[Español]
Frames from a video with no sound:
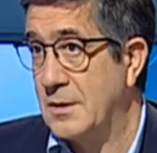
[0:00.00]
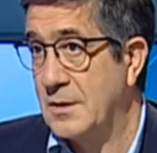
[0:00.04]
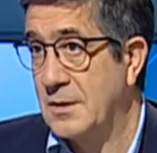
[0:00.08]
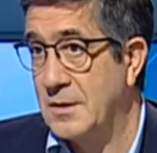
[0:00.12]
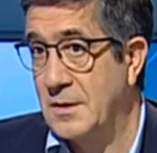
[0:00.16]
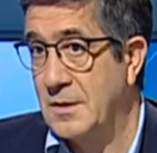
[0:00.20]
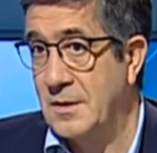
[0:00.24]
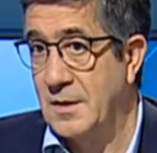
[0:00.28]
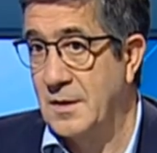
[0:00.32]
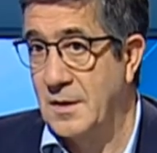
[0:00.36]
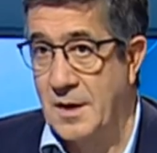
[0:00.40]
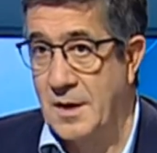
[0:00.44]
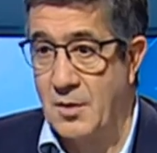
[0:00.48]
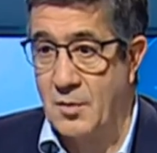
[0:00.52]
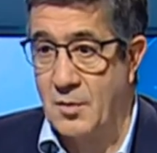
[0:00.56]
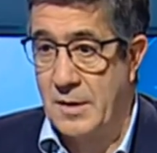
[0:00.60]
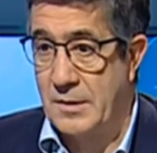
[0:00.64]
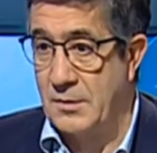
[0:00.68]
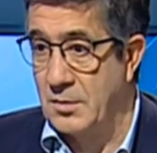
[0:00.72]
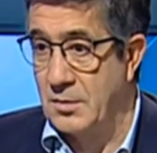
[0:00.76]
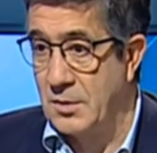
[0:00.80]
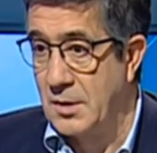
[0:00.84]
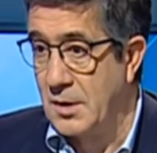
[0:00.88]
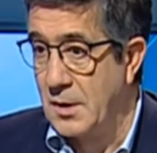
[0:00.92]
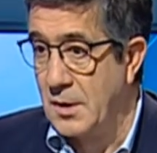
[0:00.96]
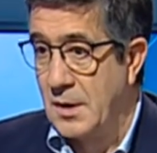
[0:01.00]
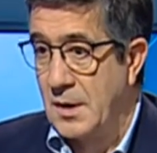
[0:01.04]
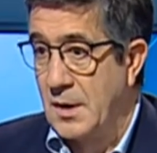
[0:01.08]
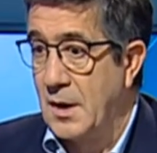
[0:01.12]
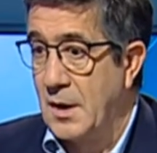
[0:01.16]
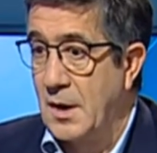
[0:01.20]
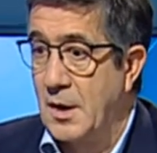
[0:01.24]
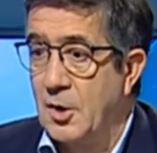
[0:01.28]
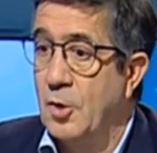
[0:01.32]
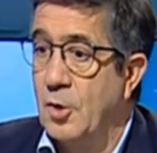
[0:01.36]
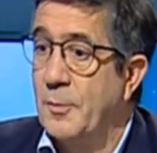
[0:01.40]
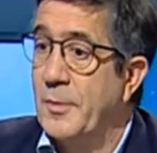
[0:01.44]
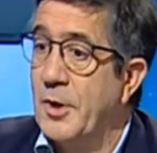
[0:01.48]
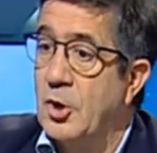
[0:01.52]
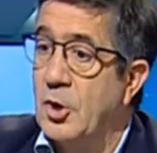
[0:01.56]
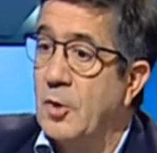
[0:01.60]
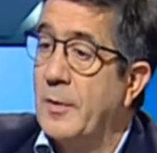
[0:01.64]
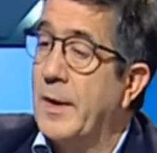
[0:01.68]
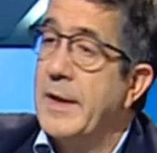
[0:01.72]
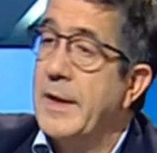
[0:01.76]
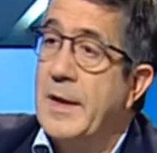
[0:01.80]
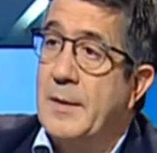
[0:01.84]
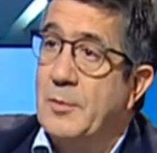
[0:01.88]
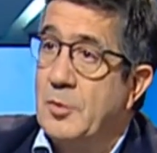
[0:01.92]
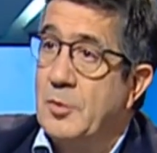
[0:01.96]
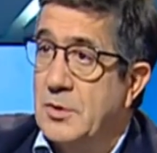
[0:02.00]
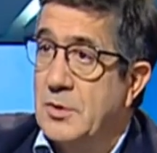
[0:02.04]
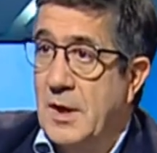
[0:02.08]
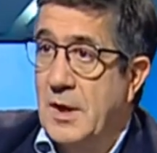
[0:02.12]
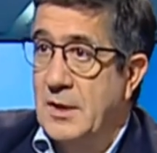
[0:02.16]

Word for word: Es decir, que cuando el domingo vayamos